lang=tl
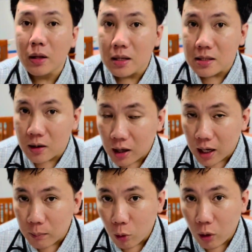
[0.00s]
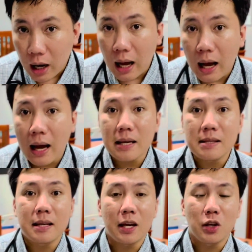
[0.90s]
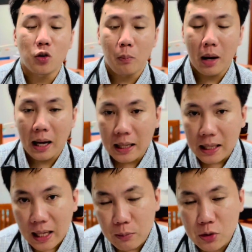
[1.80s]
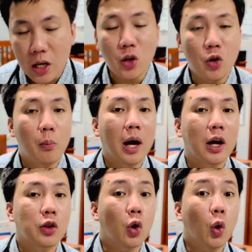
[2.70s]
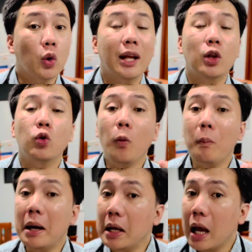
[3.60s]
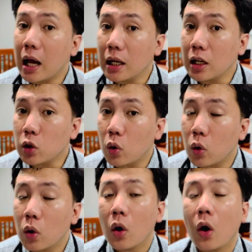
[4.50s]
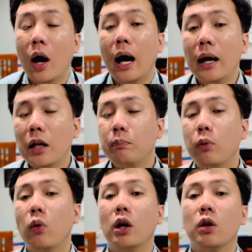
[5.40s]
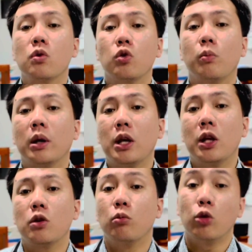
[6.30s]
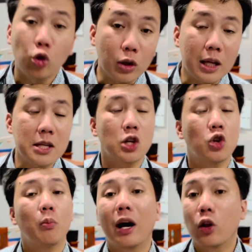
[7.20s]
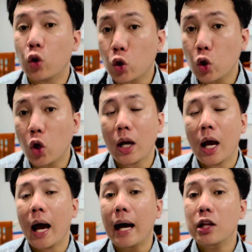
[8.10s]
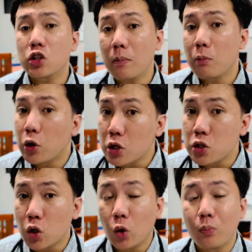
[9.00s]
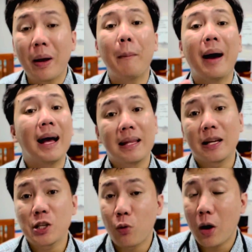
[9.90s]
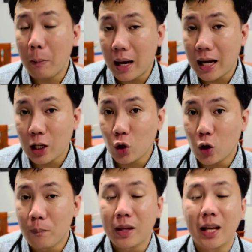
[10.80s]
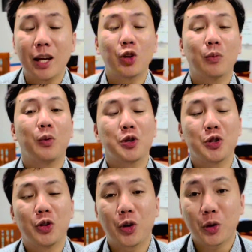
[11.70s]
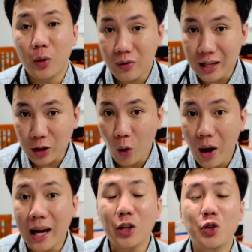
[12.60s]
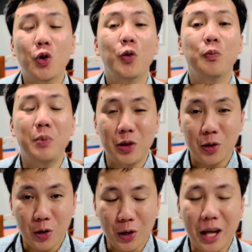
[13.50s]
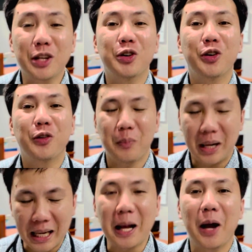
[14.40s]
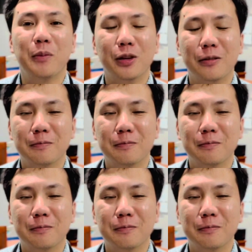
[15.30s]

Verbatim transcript: sa uh, muka, sa inyong mga lips, sa inyong mga throat. At kung mangyari ito, agad po kayong sumangguni sa inyong mga doktor at sa emergency room nang ma-address po ang mga ito. Ito po si Dr. Vito, ang inyong Mindorenyong manggagamot.